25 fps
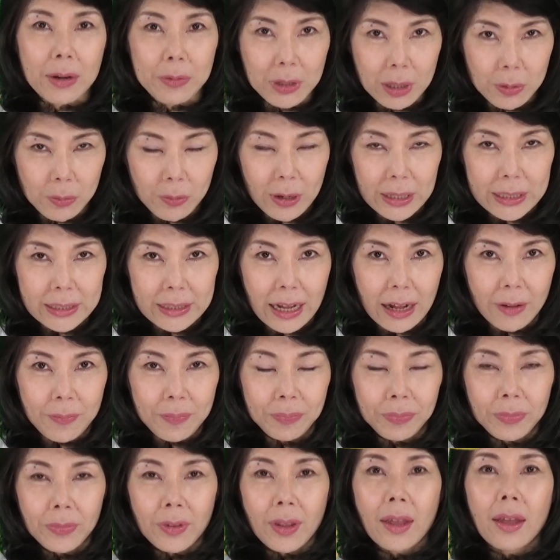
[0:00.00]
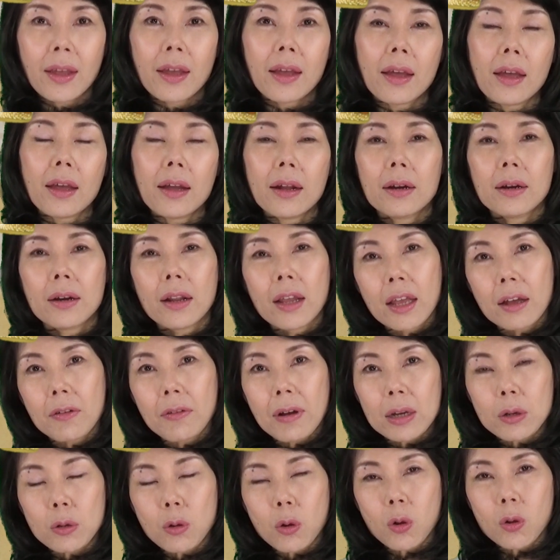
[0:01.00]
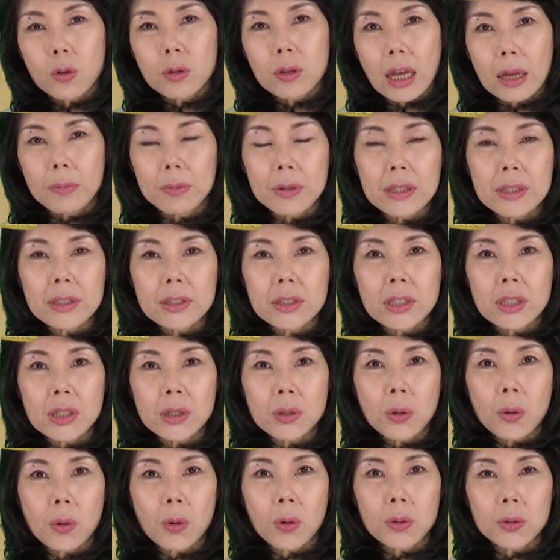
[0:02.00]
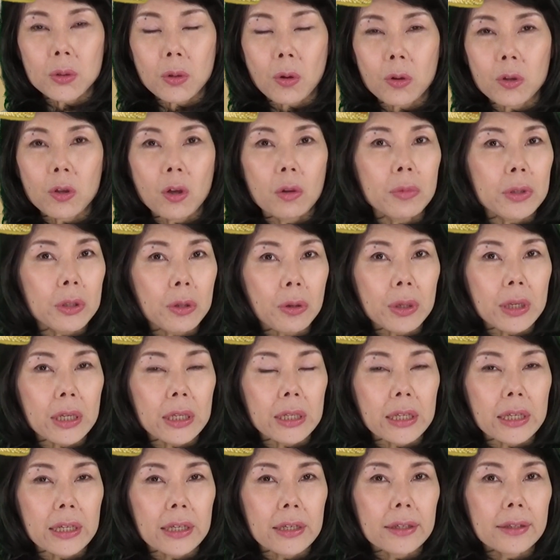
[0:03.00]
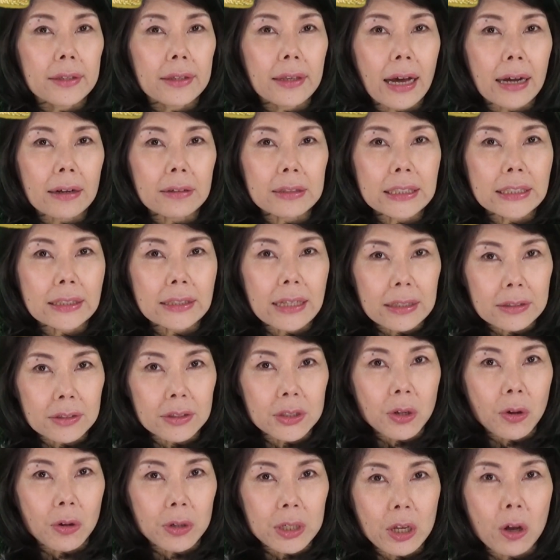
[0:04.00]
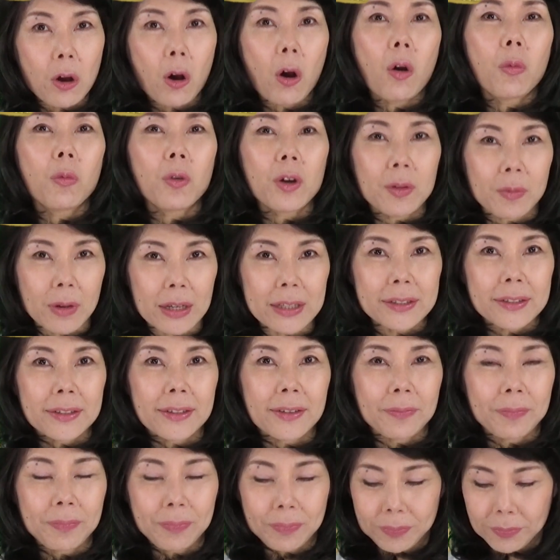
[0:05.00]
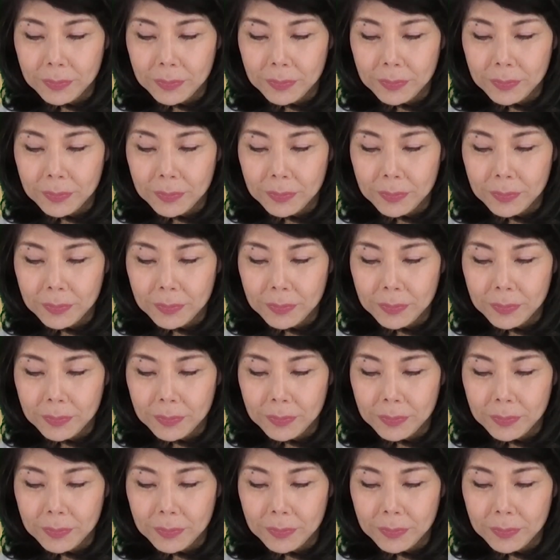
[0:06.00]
べてみました令和のダヴィンチコード読み解きに役に立つように思います